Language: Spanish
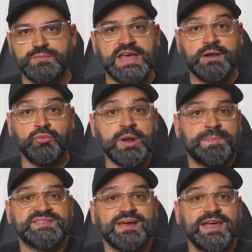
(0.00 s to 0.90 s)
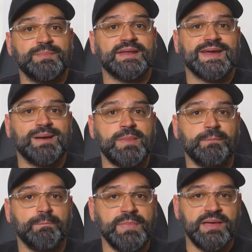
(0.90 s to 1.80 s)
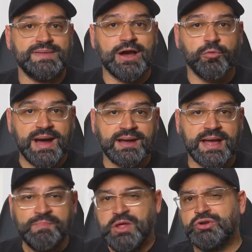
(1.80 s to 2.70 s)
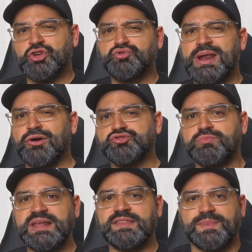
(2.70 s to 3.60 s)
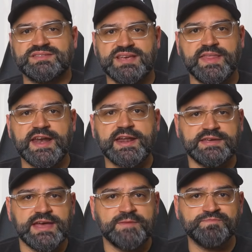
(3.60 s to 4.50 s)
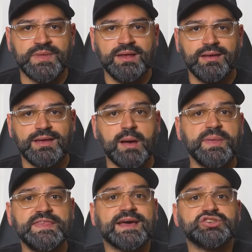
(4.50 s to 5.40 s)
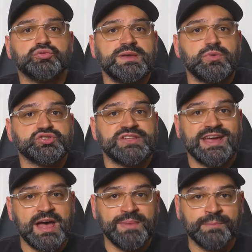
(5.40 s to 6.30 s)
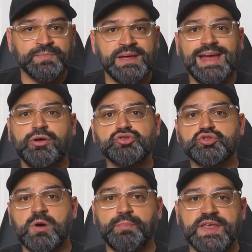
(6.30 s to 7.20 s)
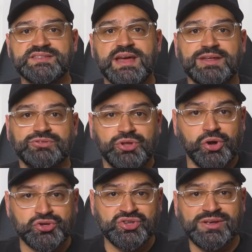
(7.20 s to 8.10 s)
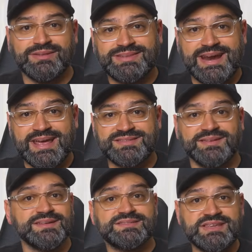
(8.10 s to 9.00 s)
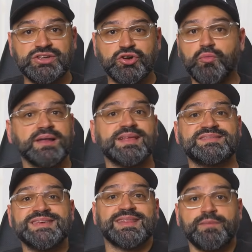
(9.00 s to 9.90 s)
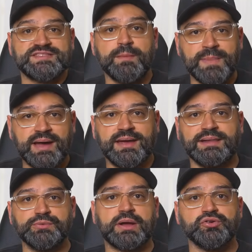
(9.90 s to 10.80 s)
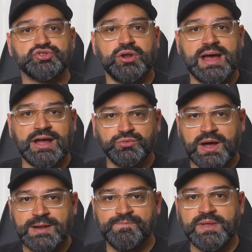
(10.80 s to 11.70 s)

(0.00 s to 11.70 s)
Si bien una PC gamer de gama media o baja no suele consumir demasiada energía, a medida que subimos de gama, el consumo puede ser 2, 3, 5 o hasta 7 veces más que el de una consola actual.